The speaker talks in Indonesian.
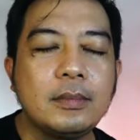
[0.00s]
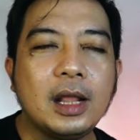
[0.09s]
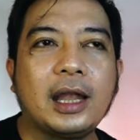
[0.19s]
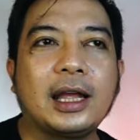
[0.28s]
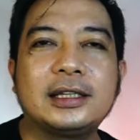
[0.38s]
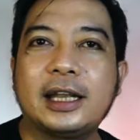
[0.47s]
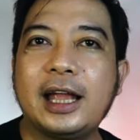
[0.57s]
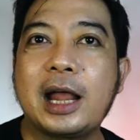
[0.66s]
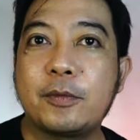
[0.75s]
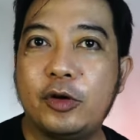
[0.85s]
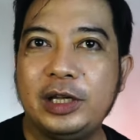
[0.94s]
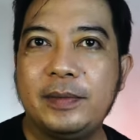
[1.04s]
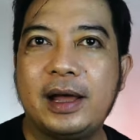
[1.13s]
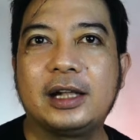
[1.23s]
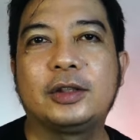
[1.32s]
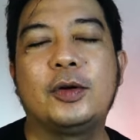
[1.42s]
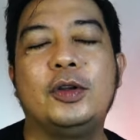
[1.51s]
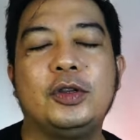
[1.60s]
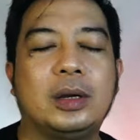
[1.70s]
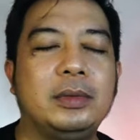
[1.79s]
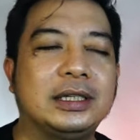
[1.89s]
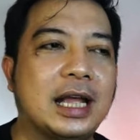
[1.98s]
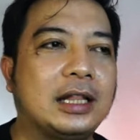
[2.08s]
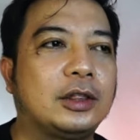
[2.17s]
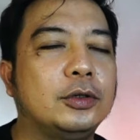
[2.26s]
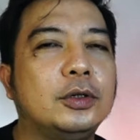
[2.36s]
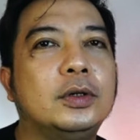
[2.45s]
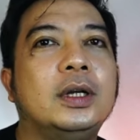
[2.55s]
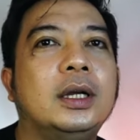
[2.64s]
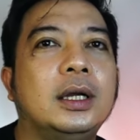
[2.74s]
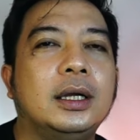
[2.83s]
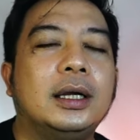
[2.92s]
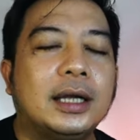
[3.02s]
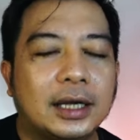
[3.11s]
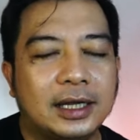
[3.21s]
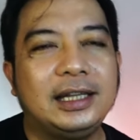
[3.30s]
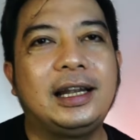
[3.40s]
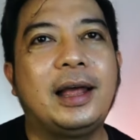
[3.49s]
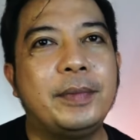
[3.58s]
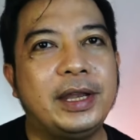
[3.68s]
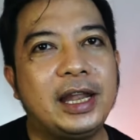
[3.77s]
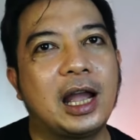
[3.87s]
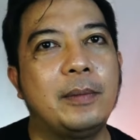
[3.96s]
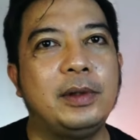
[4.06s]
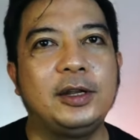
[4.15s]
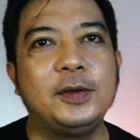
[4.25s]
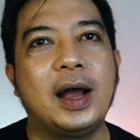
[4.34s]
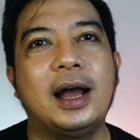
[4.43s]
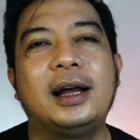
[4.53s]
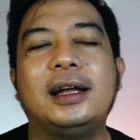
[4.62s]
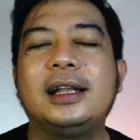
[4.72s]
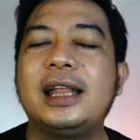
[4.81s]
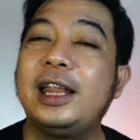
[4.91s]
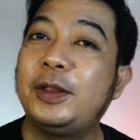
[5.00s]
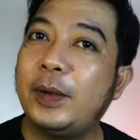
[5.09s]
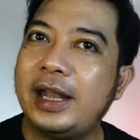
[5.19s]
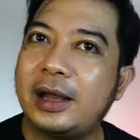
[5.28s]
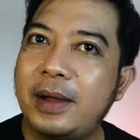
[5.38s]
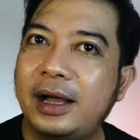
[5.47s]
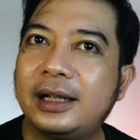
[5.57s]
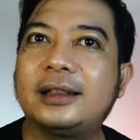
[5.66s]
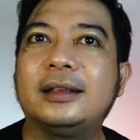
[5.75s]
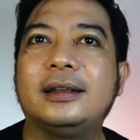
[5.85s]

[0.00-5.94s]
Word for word: tadi kan sering harmoni bareng tuh Onyo ngambil satu ya Lila Benda ngambil dua dan itu enak banget